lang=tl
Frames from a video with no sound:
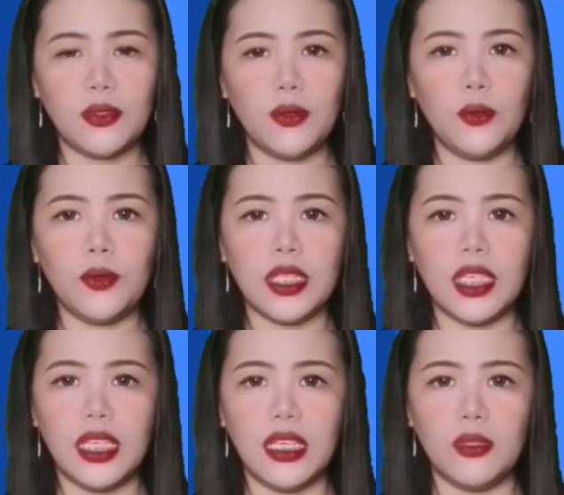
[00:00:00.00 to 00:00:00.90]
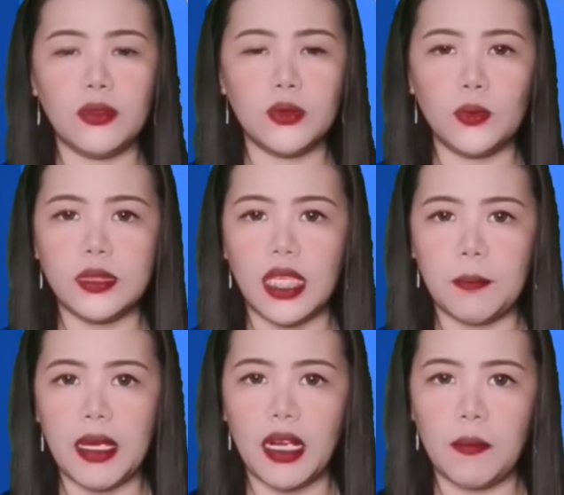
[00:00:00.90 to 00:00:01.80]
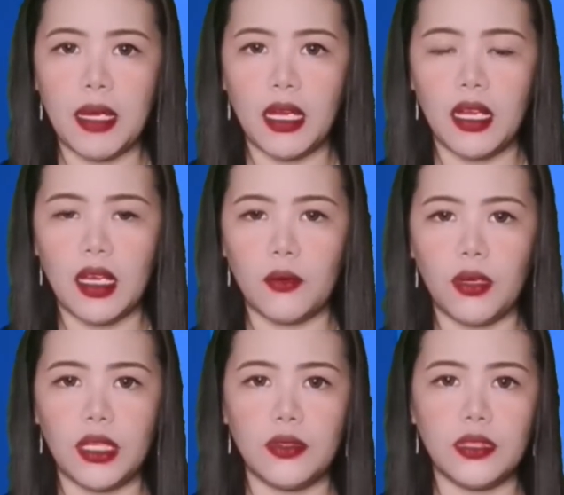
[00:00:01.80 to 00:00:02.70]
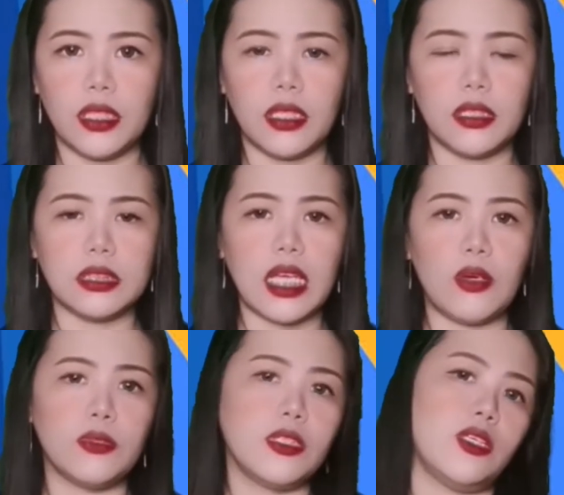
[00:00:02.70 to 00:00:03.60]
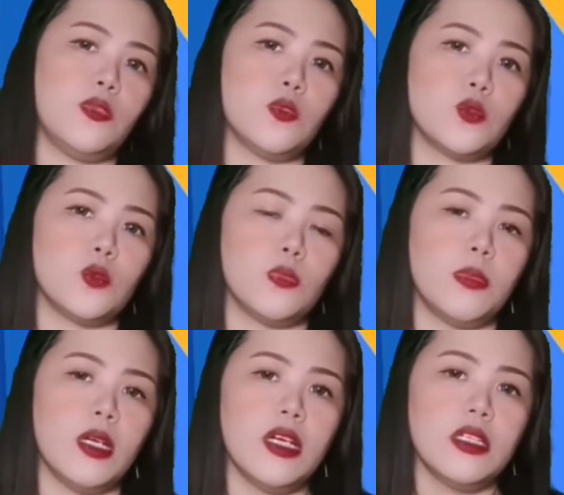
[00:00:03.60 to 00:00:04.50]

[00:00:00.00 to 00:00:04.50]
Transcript: ito yung key, yung susi para magkaroon kayo ng sahod kay YouTube.